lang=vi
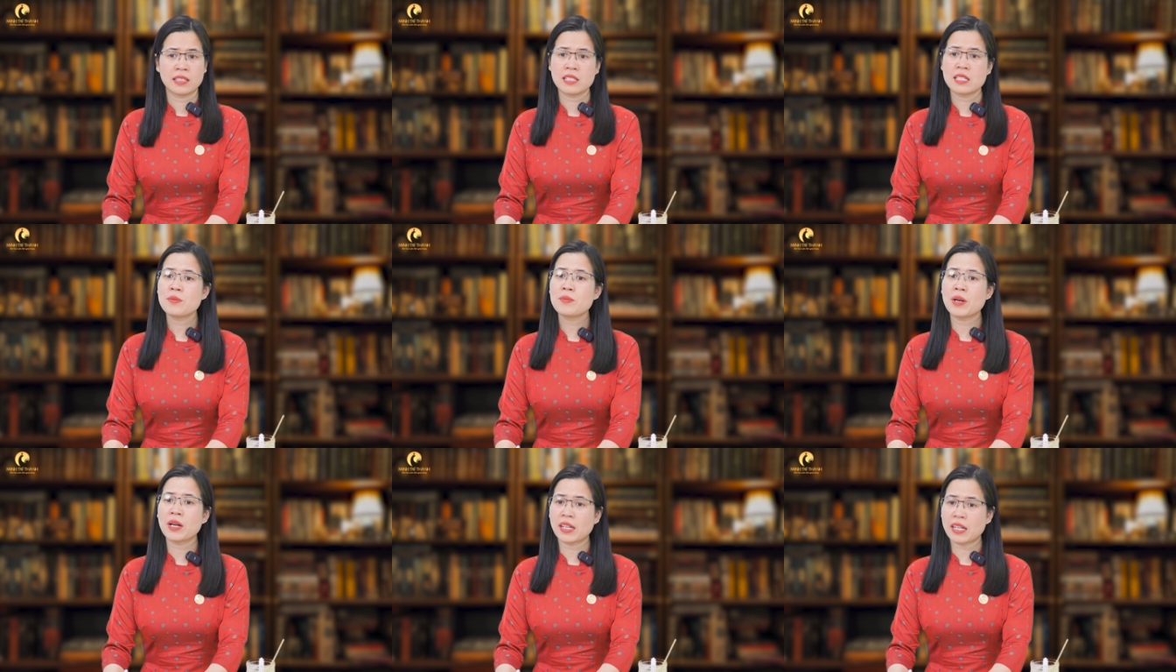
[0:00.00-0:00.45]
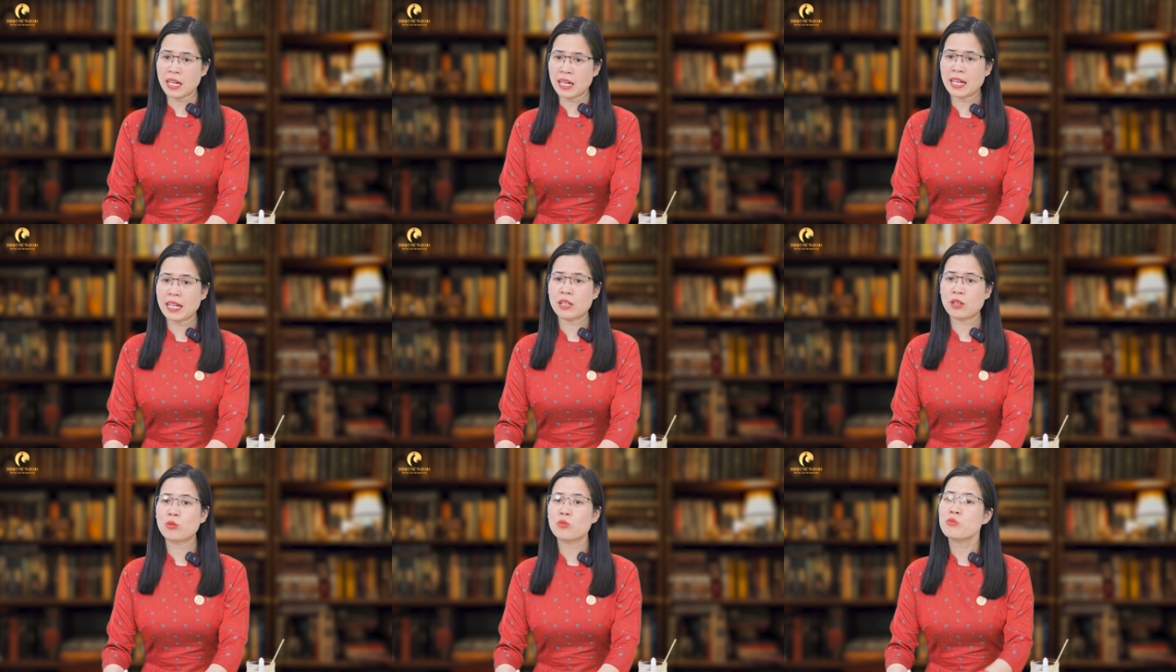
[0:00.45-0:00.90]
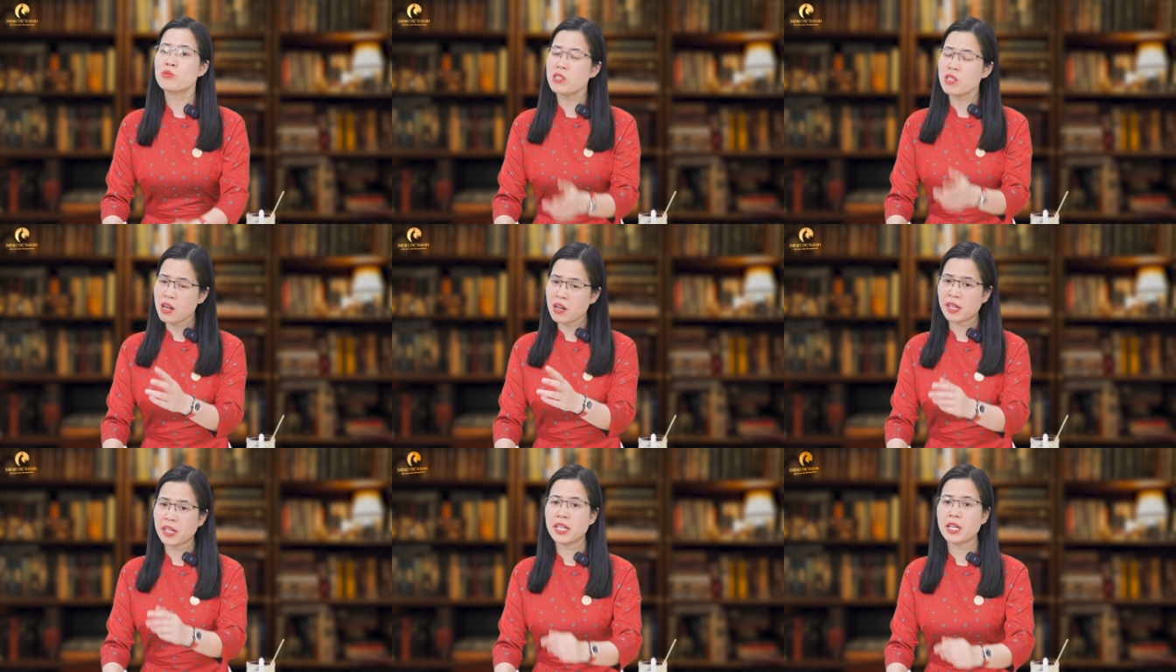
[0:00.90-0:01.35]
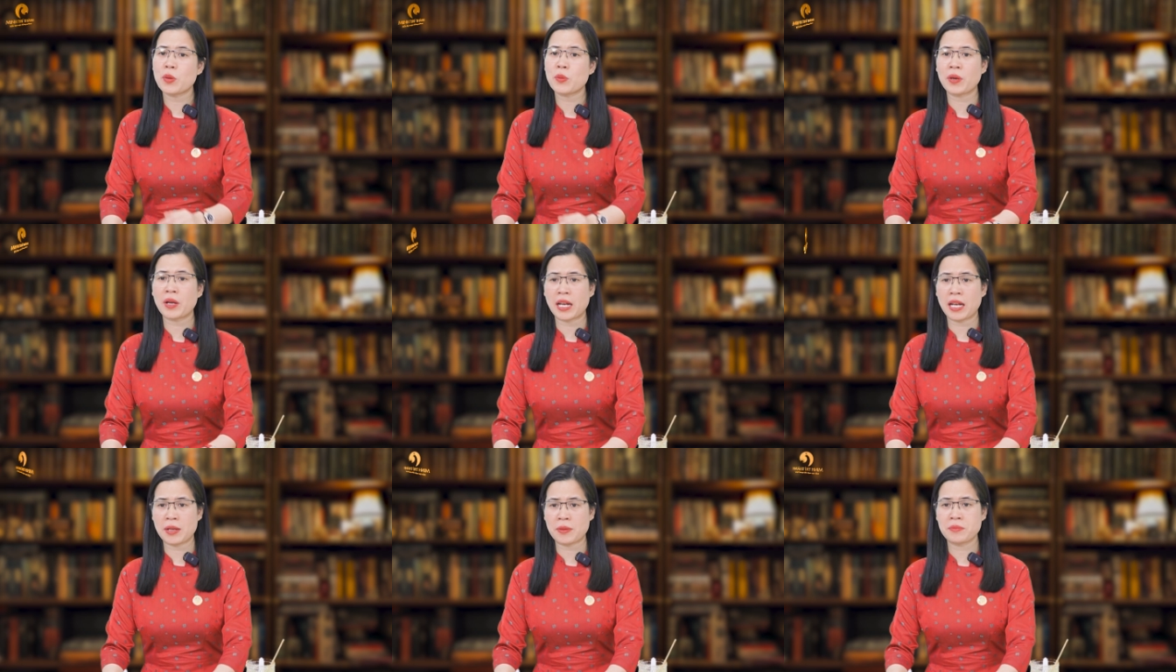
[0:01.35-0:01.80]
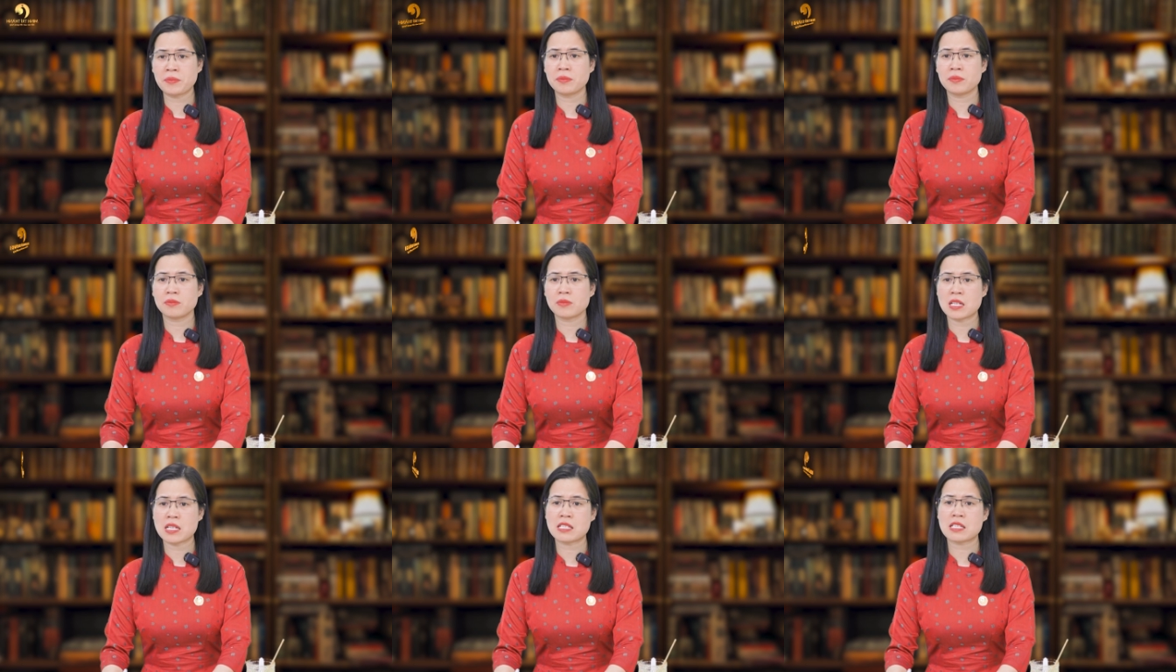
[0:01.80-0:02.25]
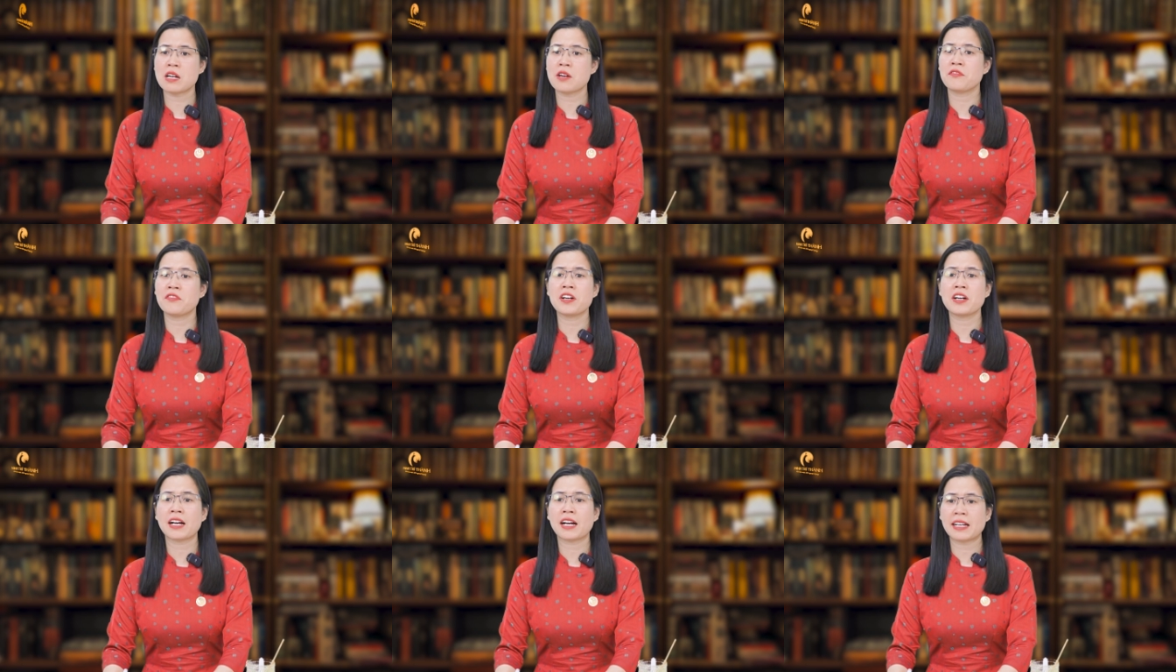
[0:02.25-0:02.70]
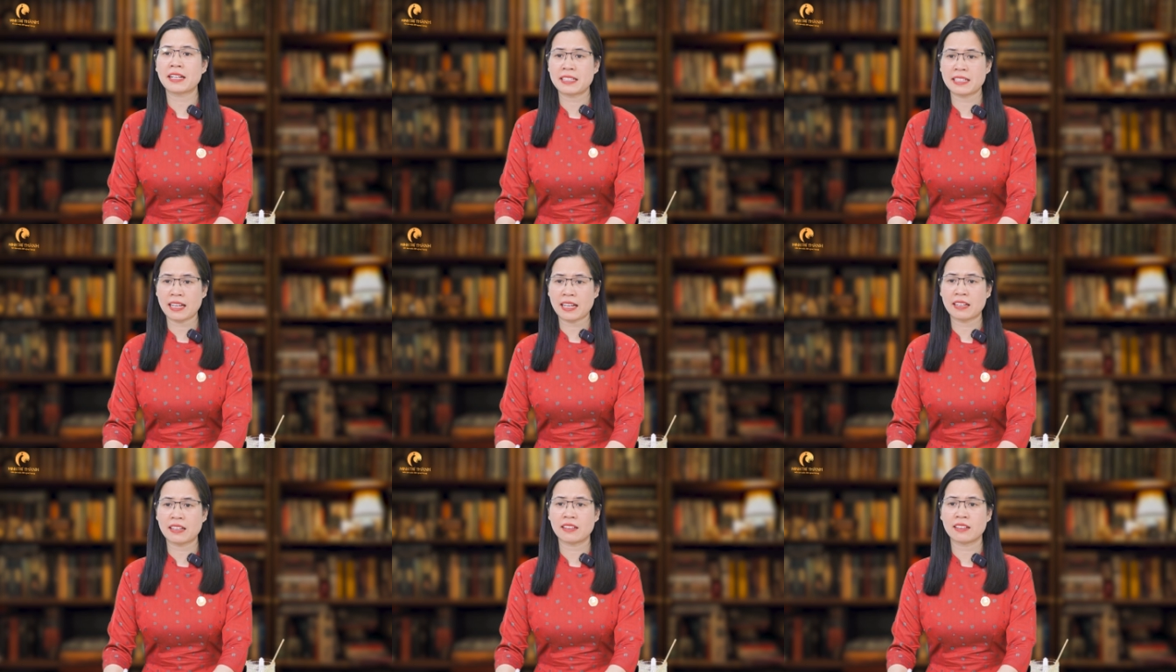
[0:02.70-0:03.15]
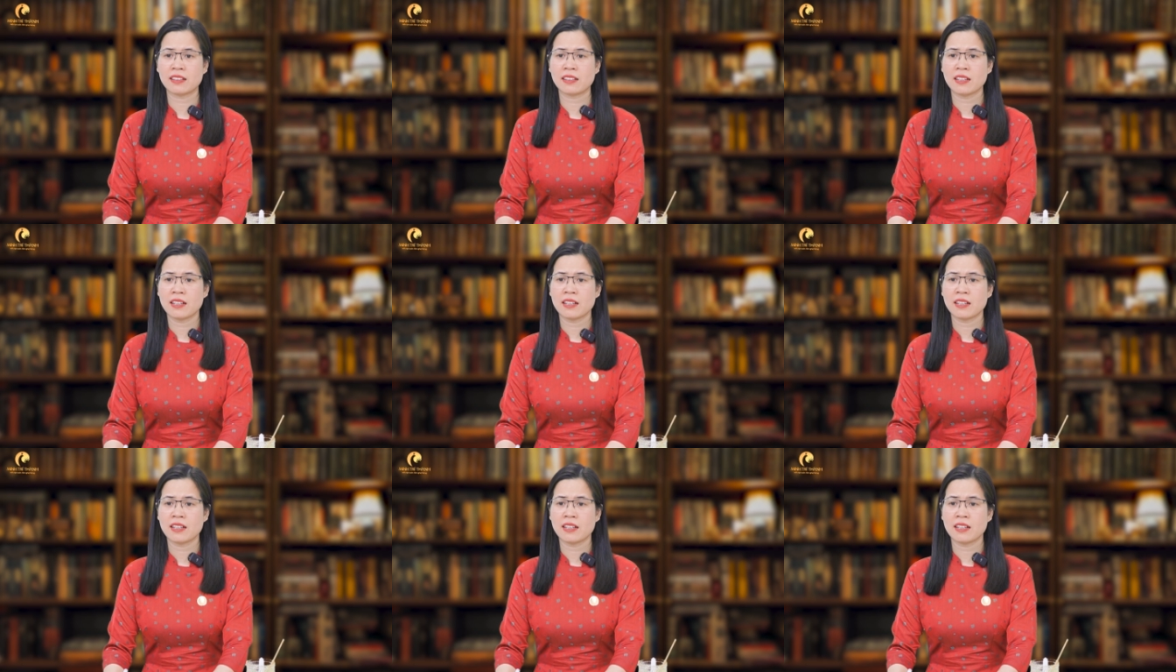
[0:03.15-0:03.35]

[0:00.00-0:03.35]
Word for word: nhưng mà các anh cũng sợ cái điều này lắm sợ vợ cằn nhằn